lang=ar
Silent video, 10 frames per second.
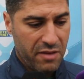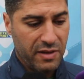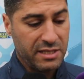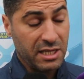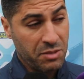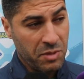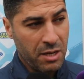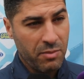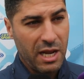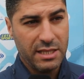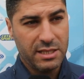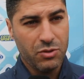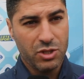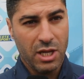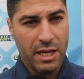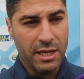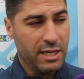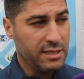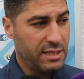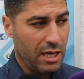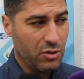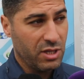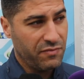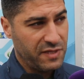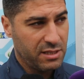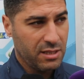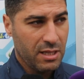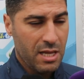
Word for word: فتنتمنى من الله عز وجل اننا نسير نفس